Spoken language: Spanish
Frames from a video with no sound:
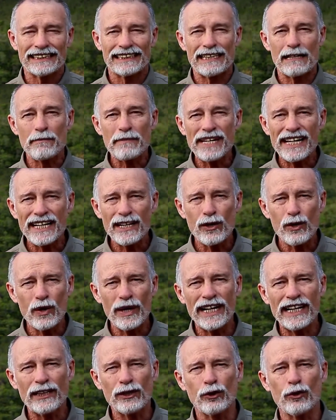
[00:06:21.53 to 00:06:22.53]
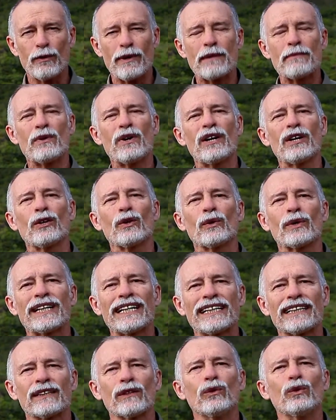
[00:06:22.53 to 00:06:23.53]
También con esto vamos a
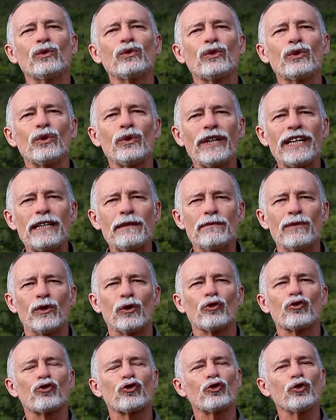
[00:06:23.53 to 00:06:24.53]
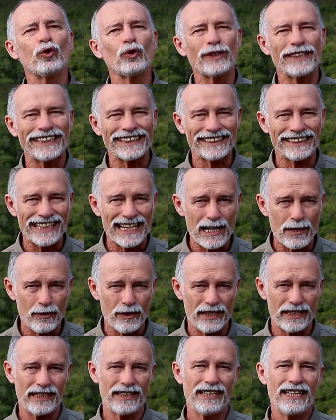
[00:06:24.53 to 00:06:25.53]
lograr un turismo
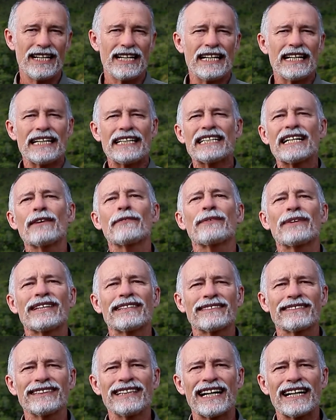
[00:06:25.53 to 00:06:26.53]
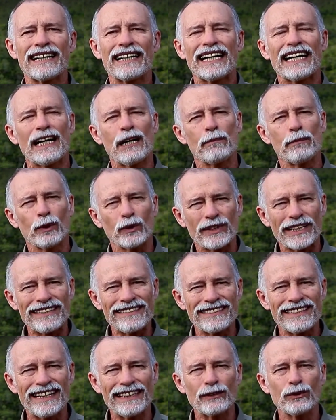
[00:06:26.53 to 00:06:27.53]
sustentable y afianzar el
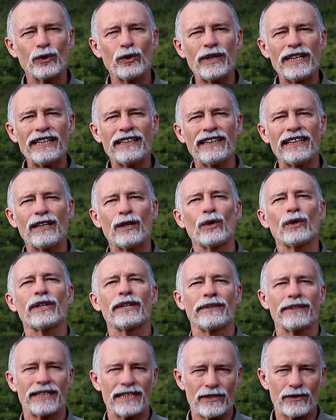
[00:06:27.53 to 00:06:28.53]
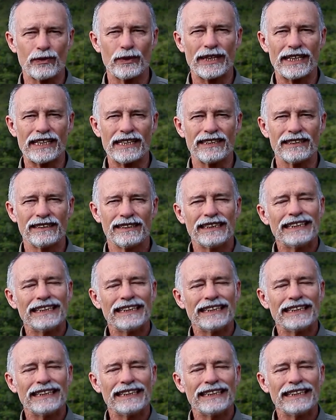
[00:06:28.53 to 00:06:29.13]
potencial turístico de Venezuela.